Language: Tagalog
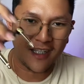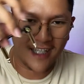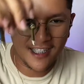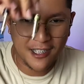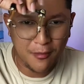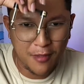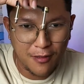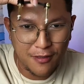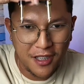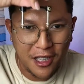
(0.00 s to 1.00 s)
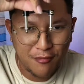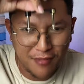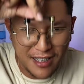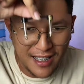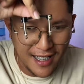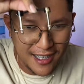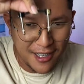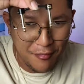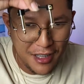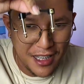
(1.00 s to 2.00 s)
na natin. Meron na tayong maliit na
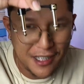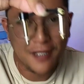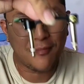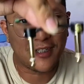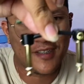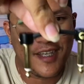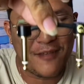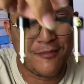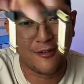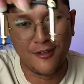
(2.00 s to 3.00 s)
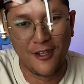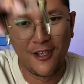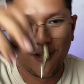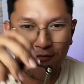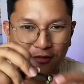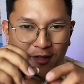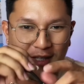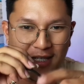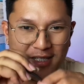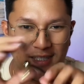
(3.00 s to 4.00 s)
maliit na patch cable for
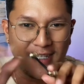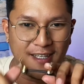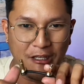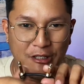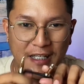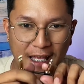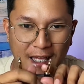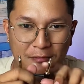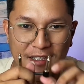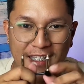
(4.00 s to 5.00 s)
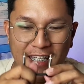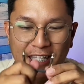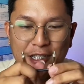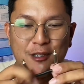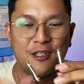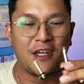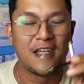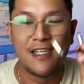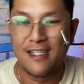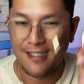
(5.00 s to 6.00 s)
testing. Ngayon, ikakabit na natin siya
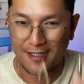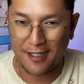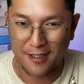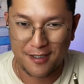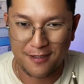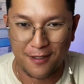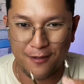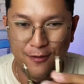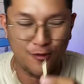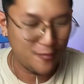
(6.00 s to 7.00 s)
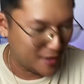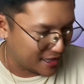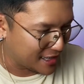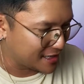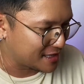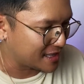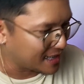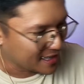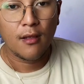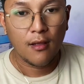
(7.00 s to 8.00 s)
sa tester kung gumagana siya.
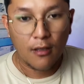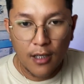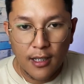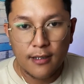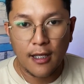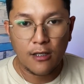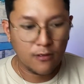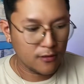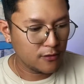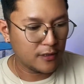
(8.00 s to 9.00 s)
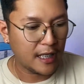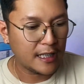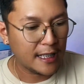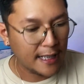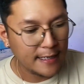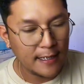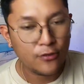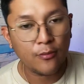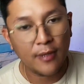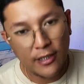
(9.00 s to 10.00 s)
Alright, now, yung nakalagay dito,
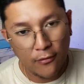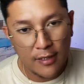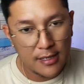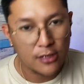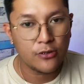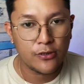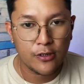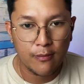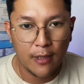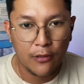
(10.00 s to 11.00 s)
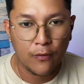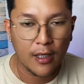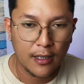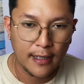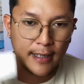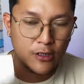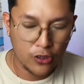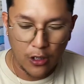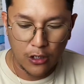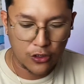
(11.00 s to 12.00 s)
by the way, sa user manual na
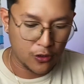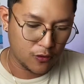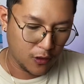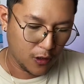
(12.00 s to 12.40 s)
instruction